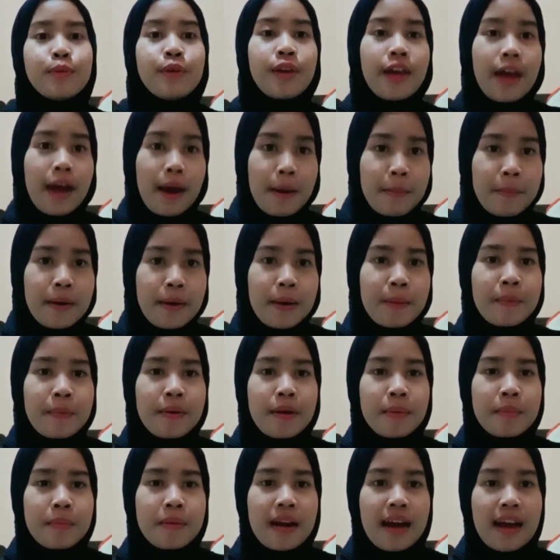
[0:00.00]
Ya Hamka
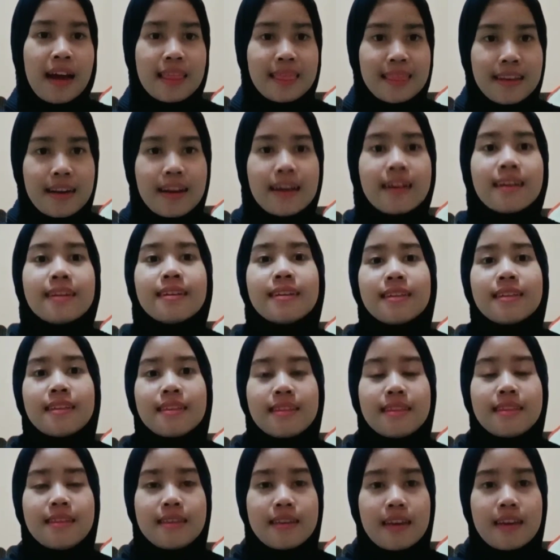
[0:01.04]
pernah berkata,
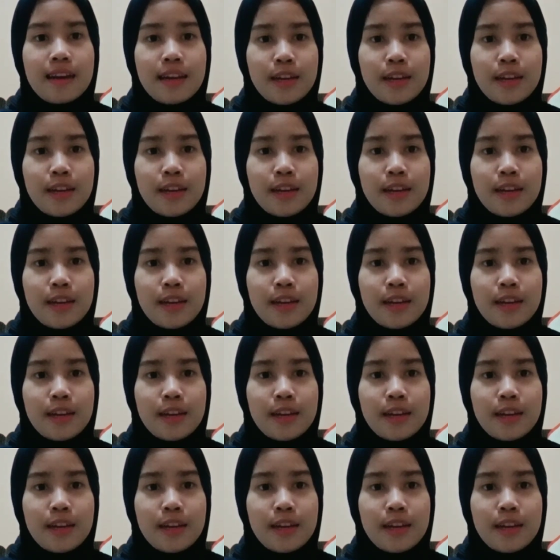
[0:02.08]
jika